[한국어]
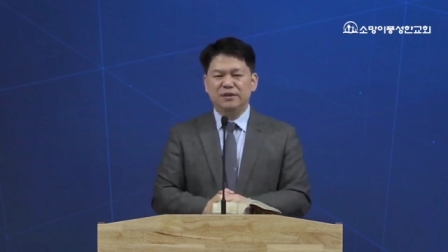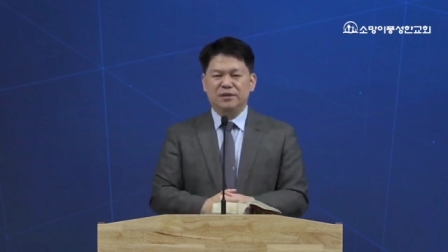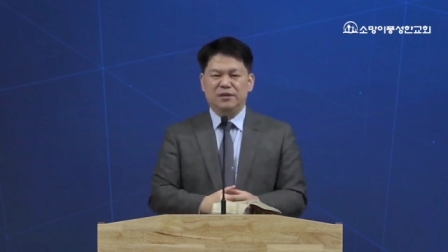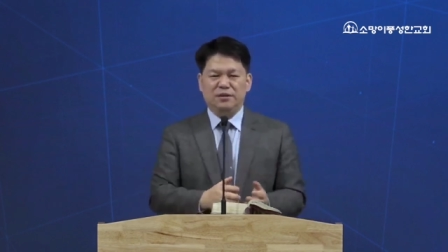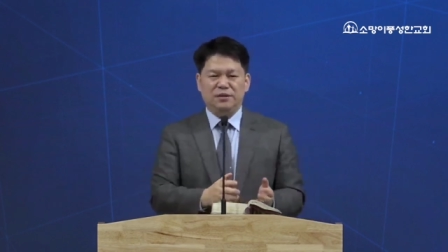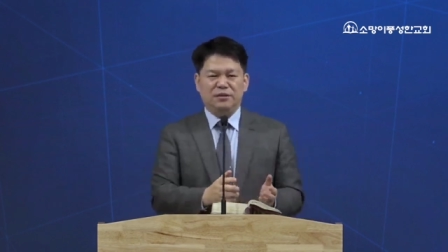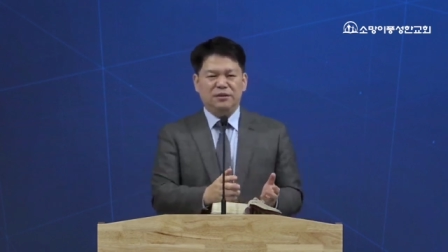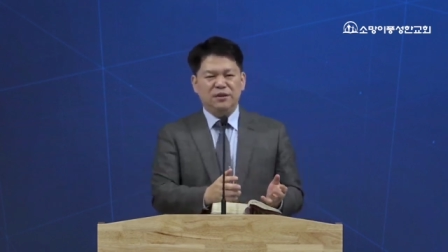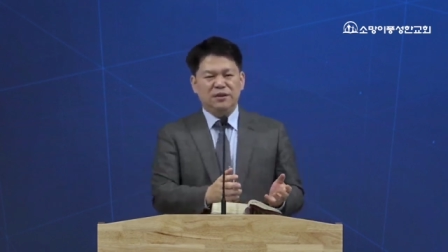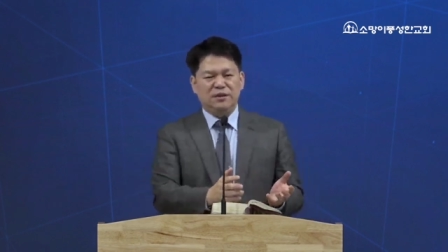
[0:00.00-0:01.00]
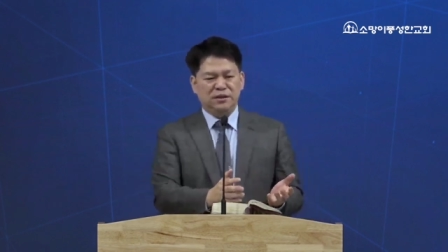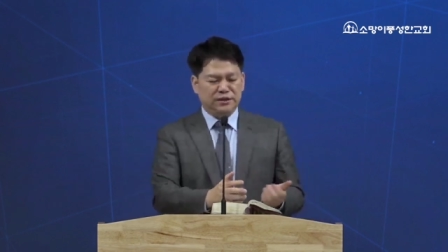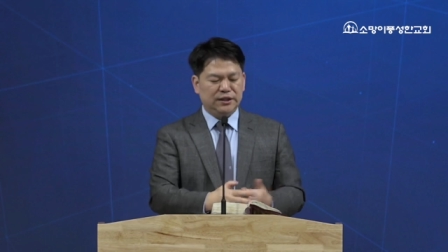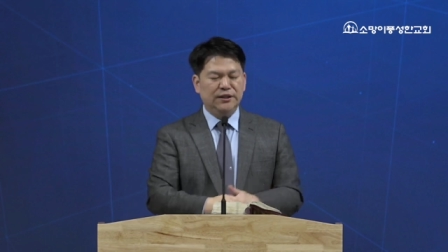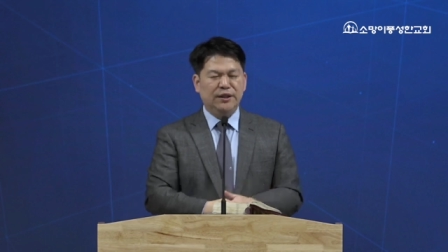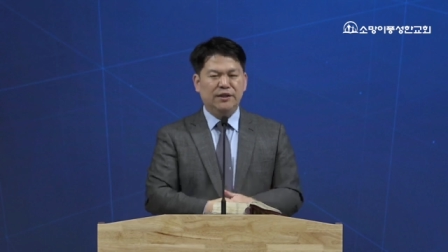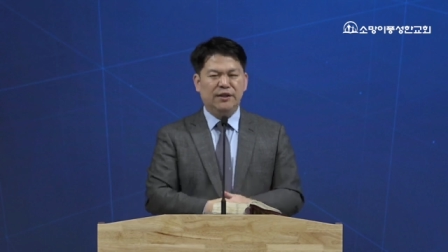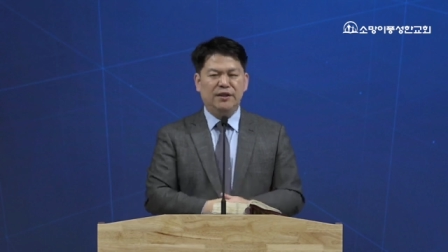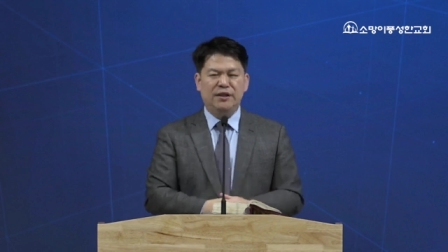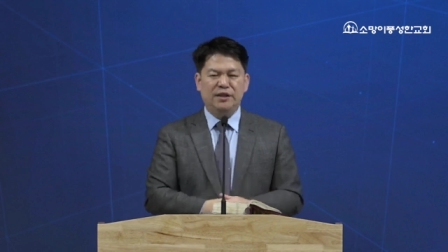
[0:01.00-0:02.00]
어, 등잔 때에
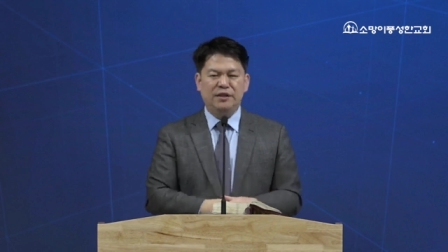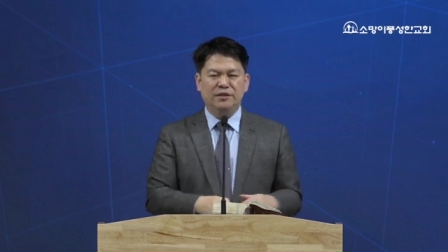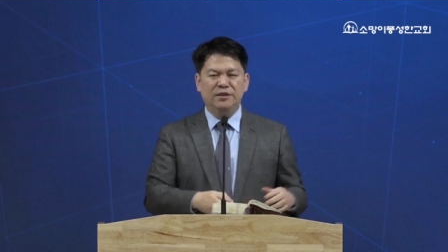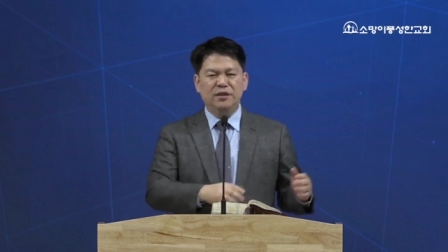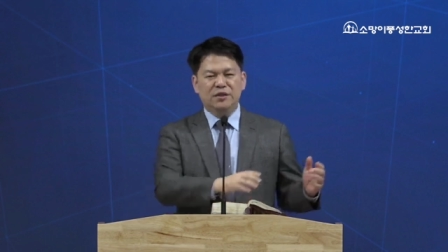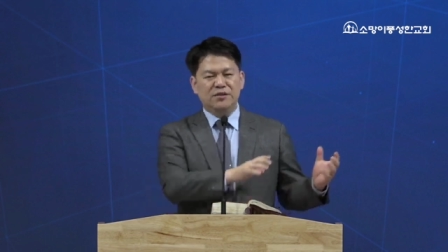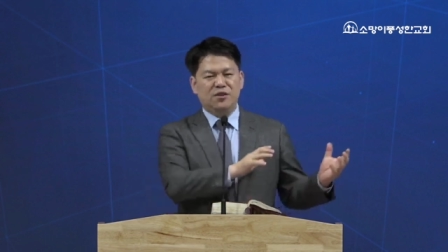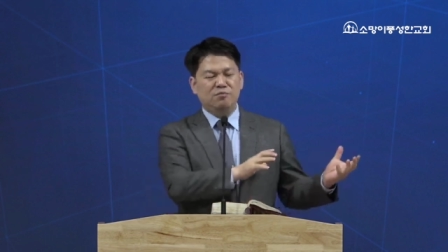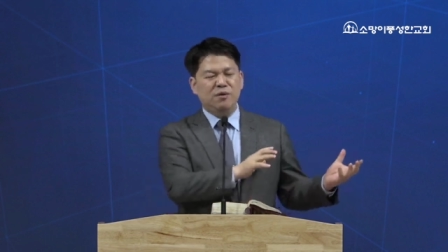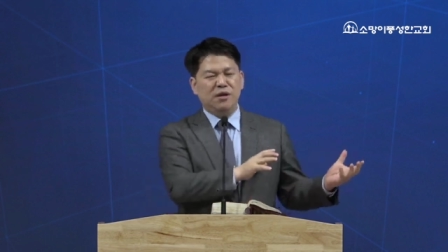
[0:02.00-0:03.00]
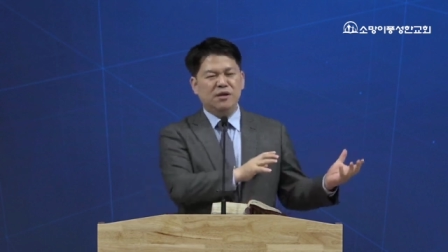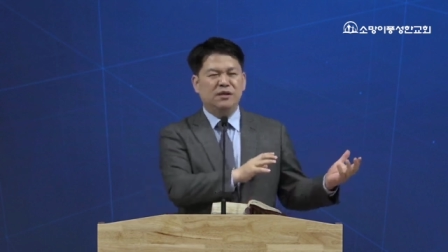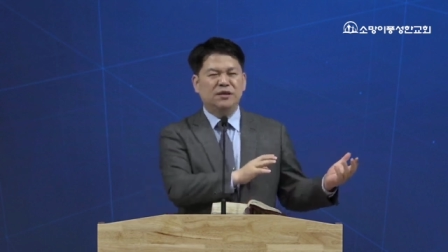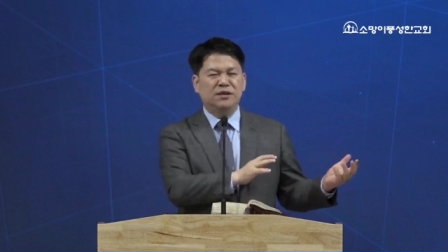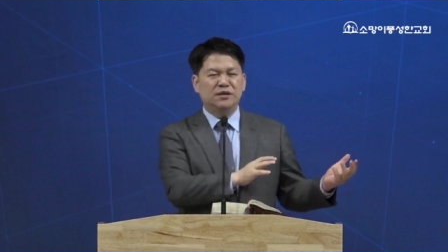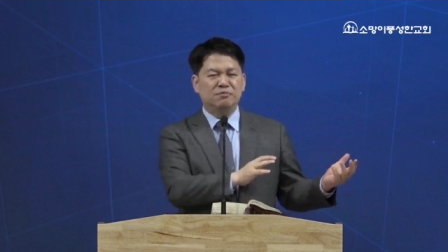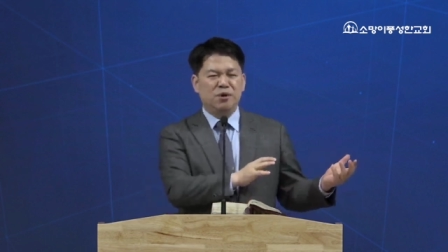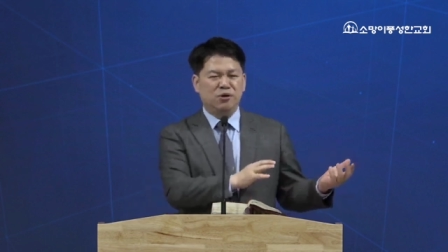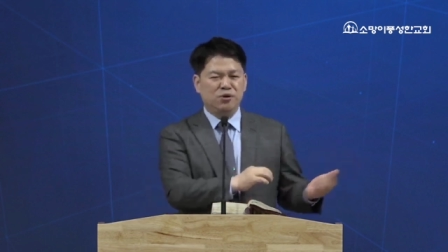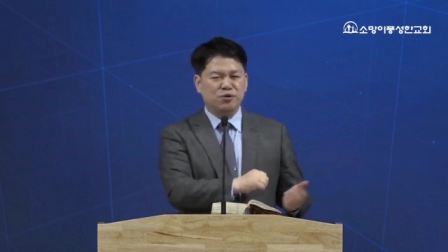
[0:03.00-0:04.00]
대한 이야기는 성막을 짓는
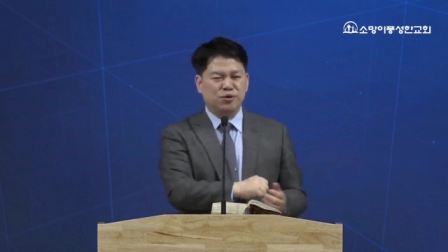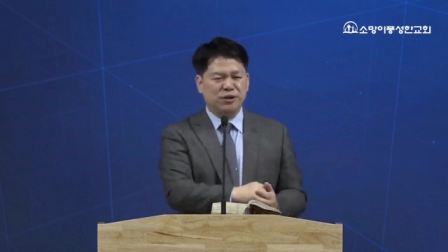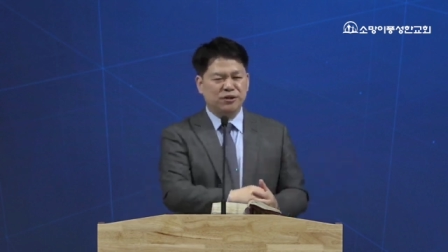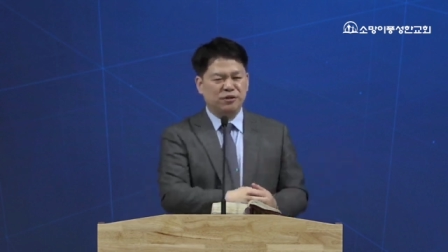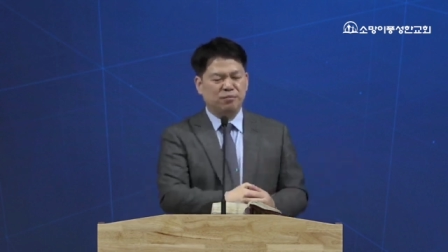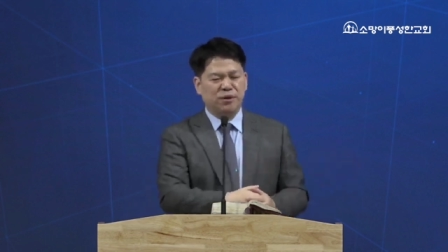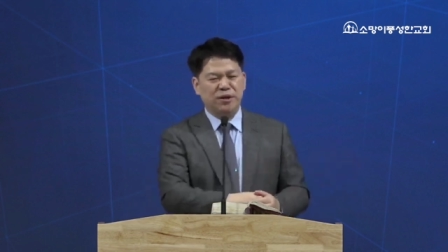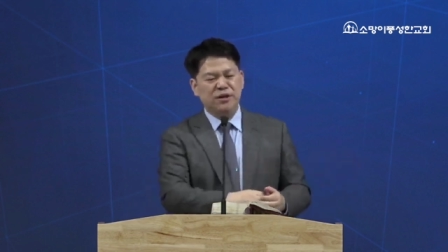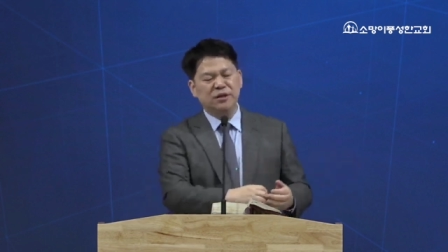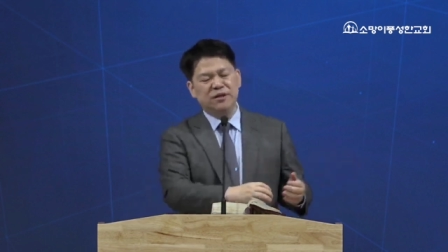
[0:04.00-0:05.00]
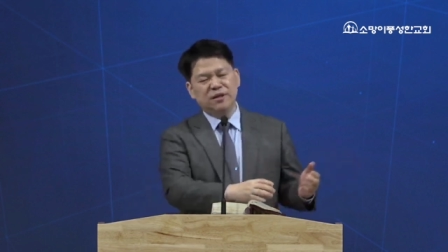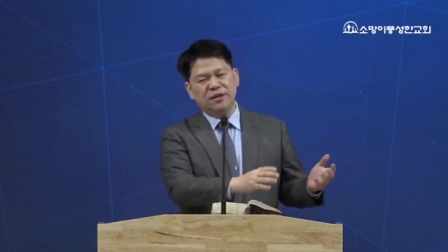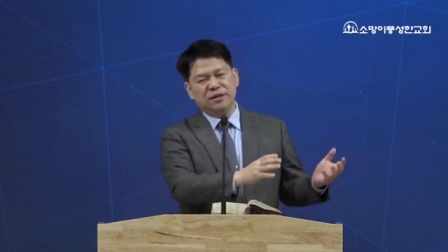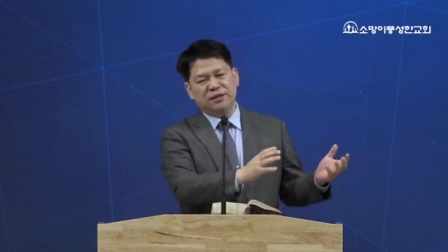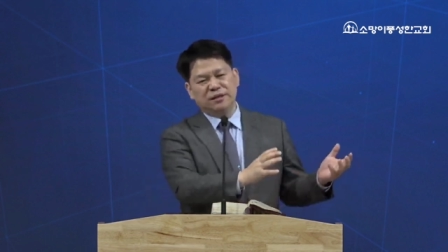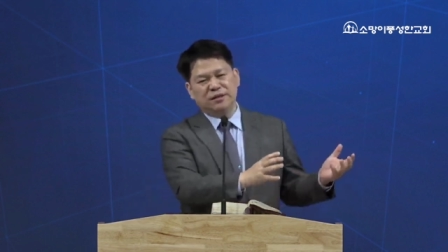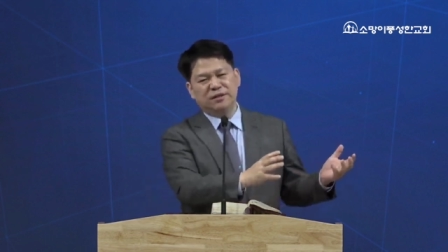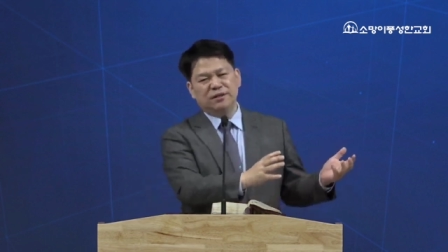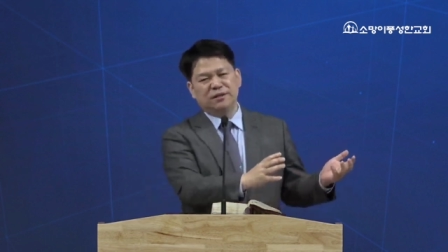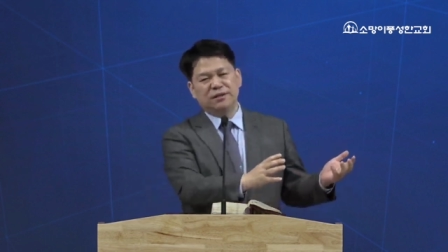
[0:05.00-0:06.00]
명령 속에서 특별히 어,
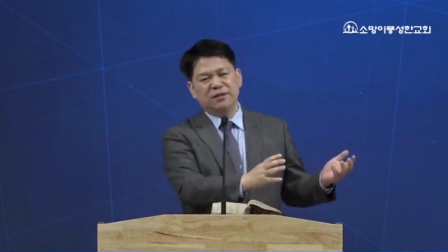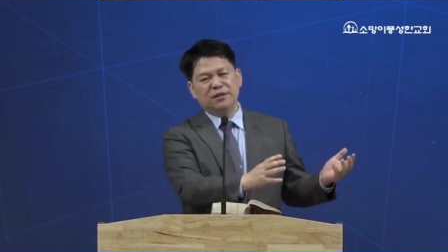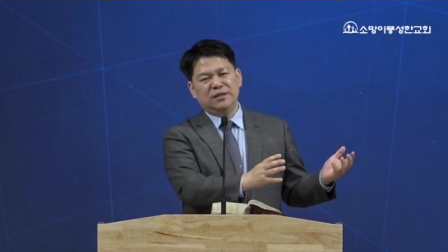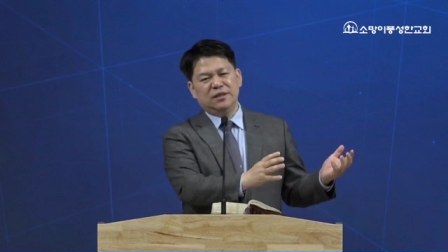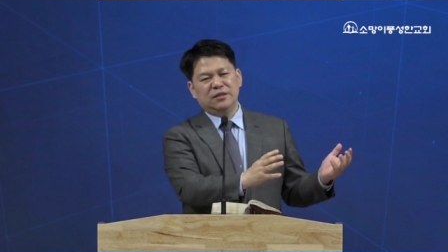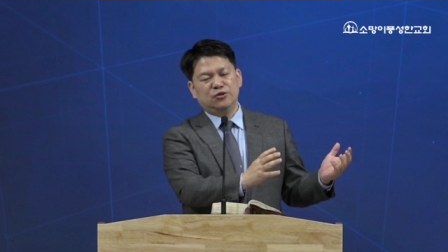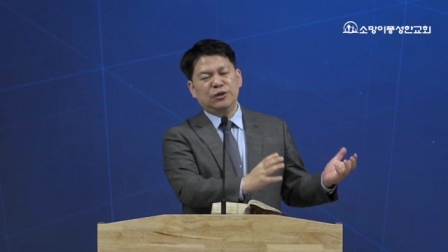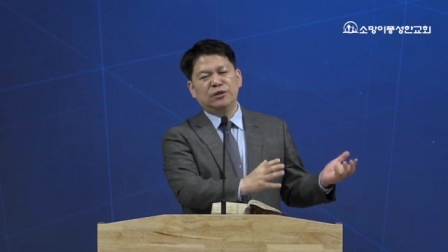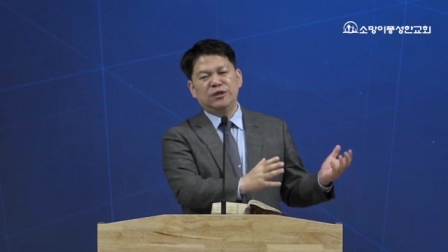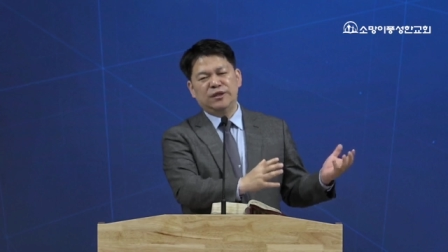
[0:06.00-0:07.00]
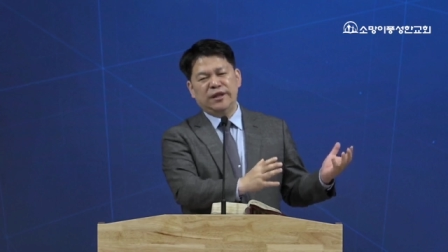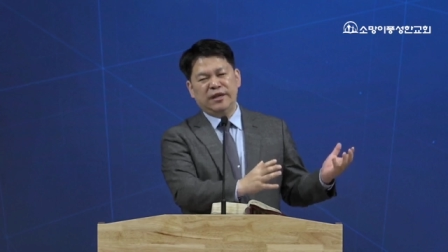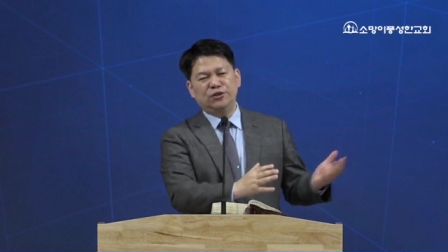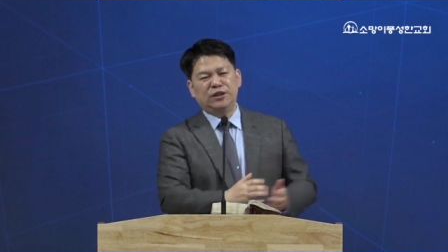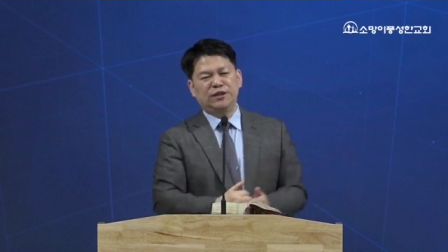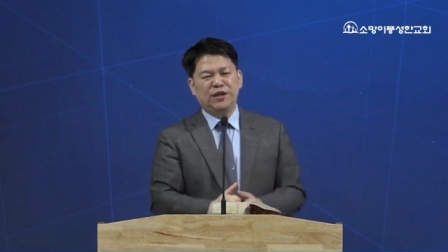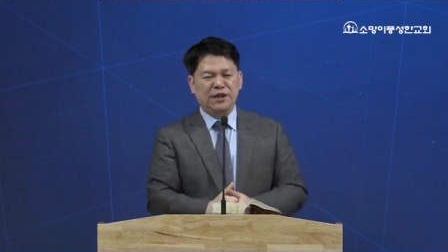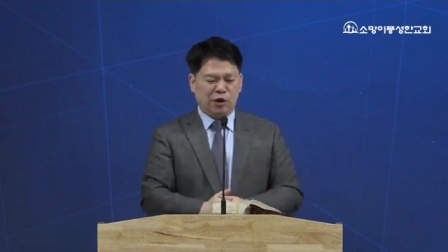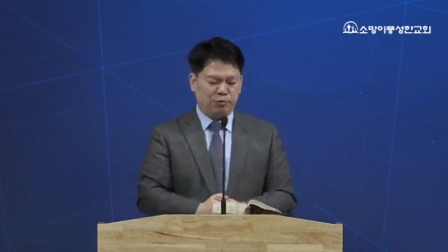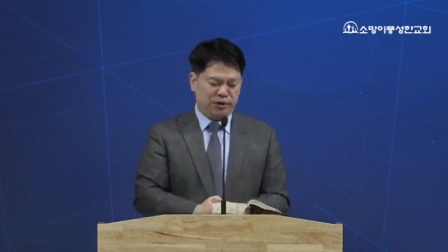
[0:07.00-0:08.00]
출애굽기에 아주 자세히
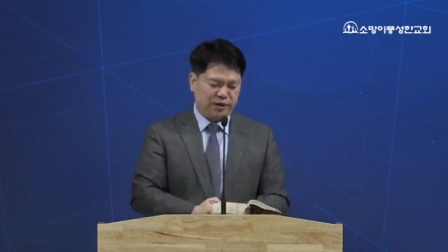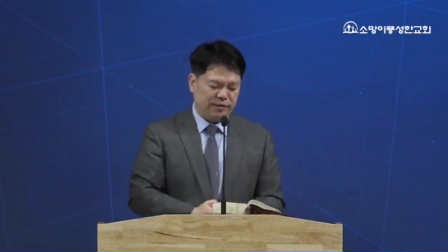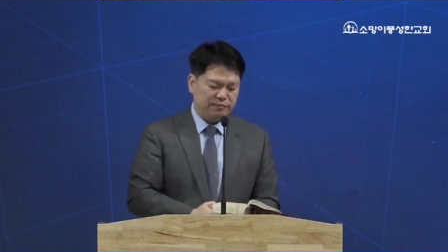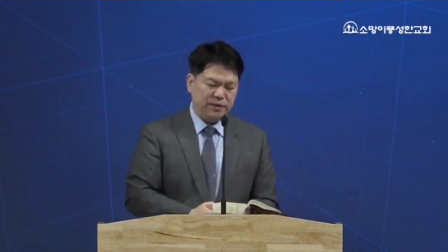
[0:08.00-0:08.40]
나옵니다.